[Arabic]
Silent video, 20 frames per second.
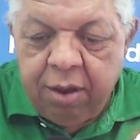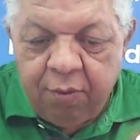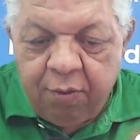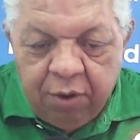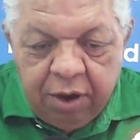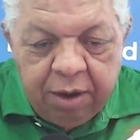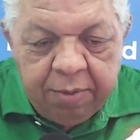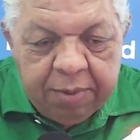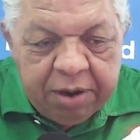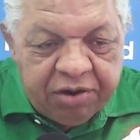
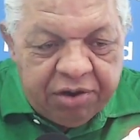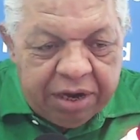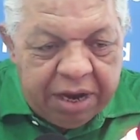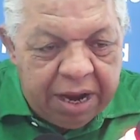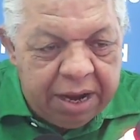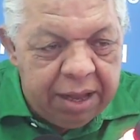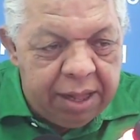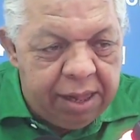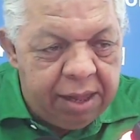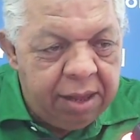واللي ماشي
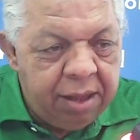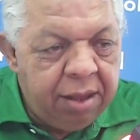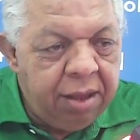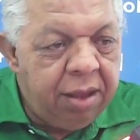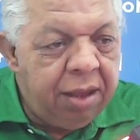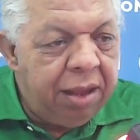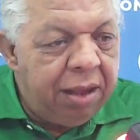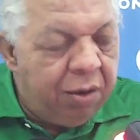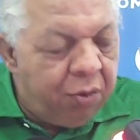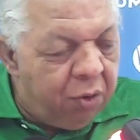يقرأ
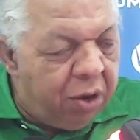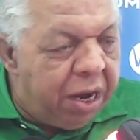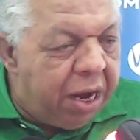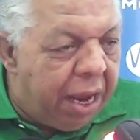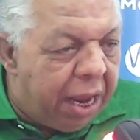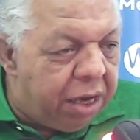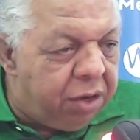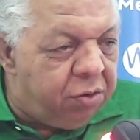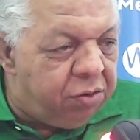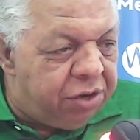واللي
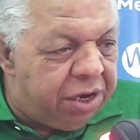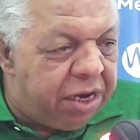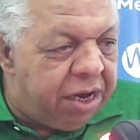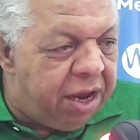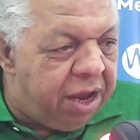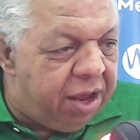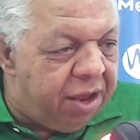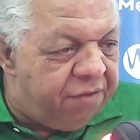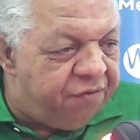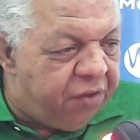عنده
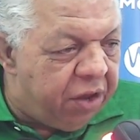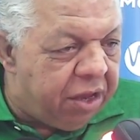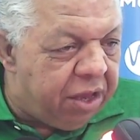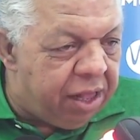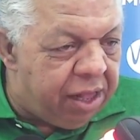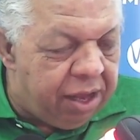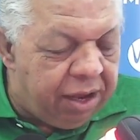زاد فكرة